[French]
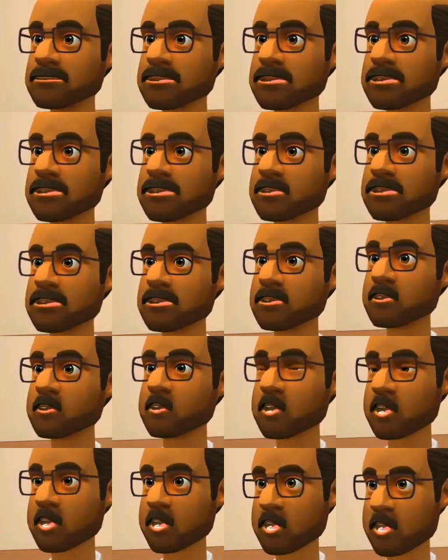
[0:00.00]
Ça te dit,
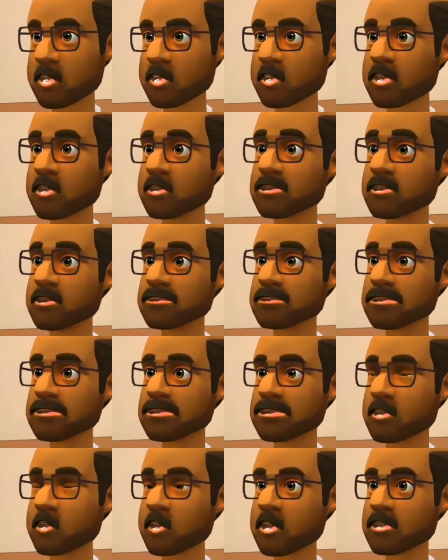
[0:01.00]
là, on va
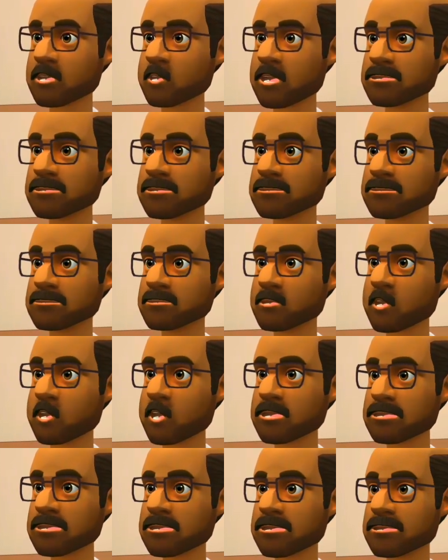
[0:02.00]
se faire
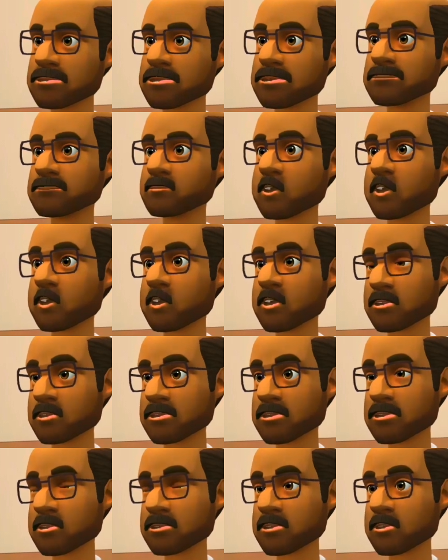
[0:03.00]
un, petit
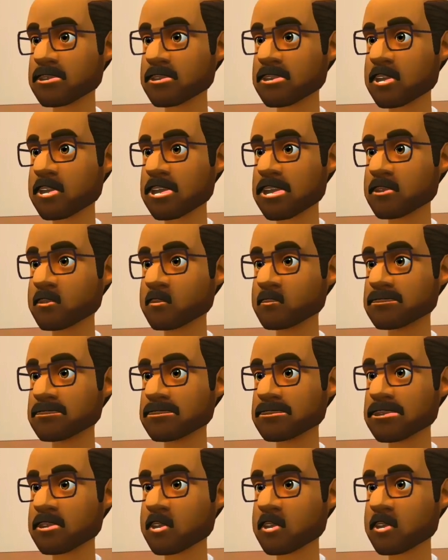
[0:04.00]
restaurant et tout.